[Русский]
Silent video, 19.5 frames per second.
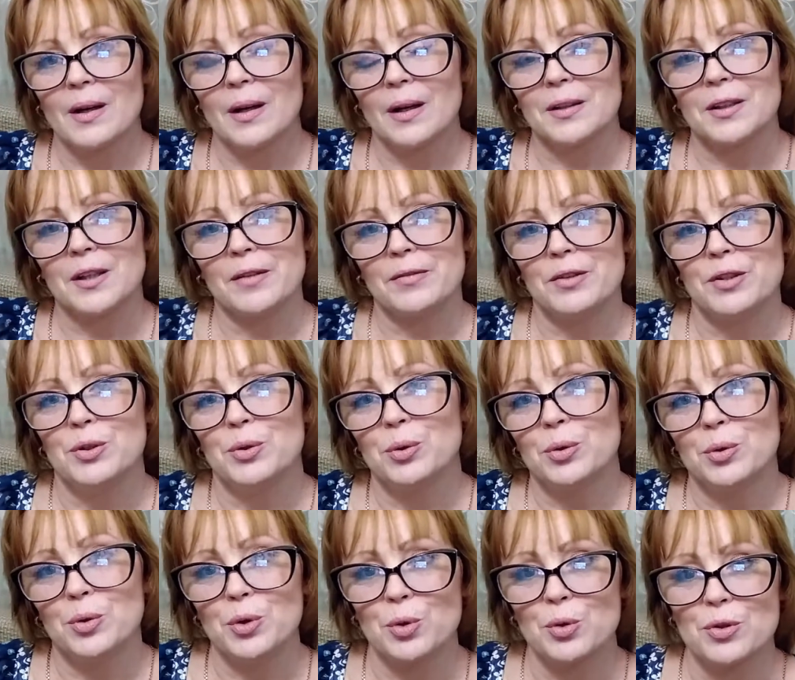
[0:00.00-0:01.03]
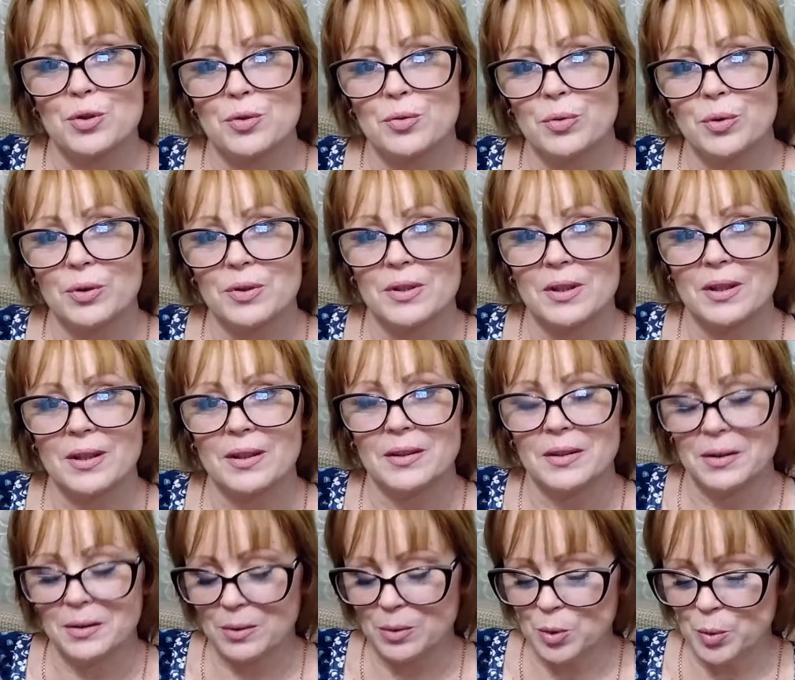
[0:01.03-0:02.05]
Она ведет, у нее свой
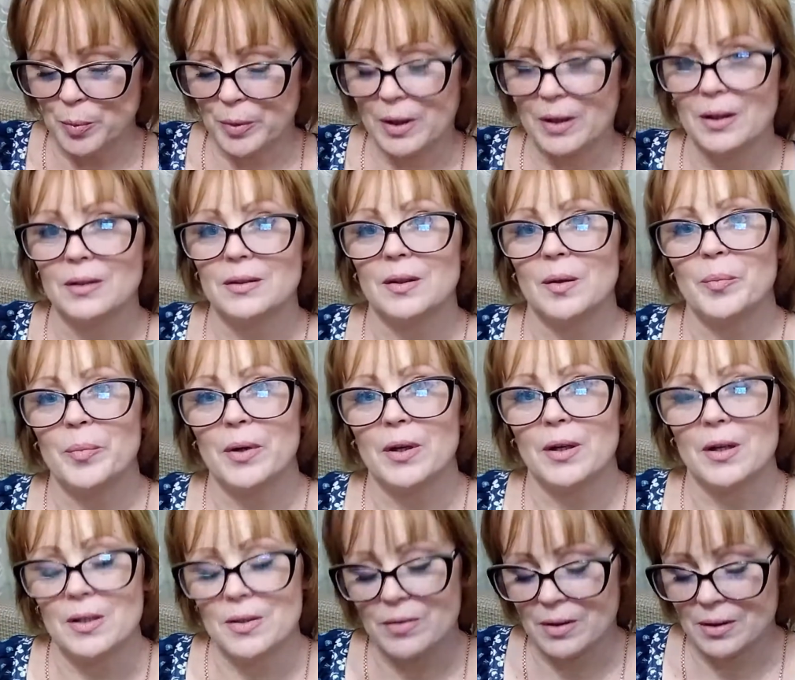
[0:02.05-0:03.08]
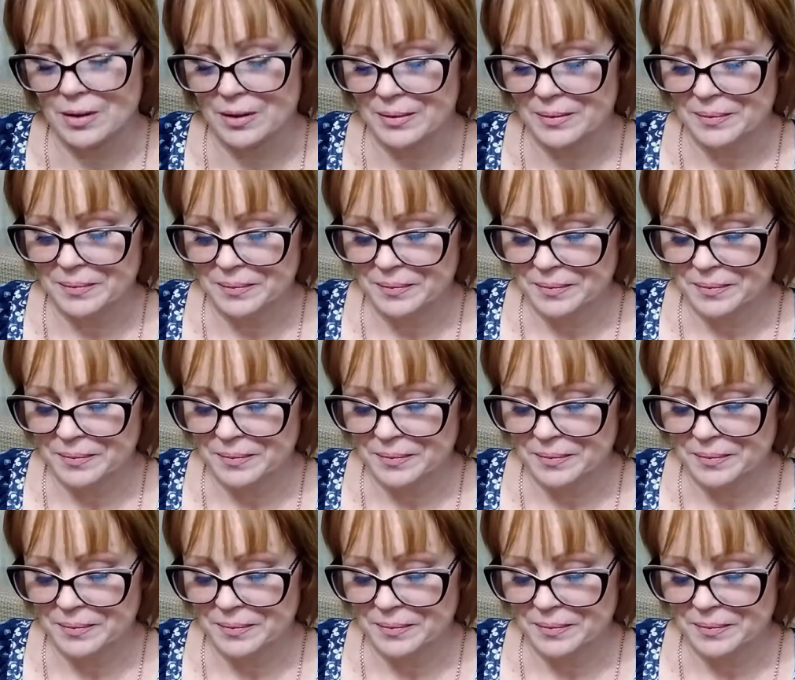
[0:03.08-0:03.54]
закрытый клуб, и она там показывала,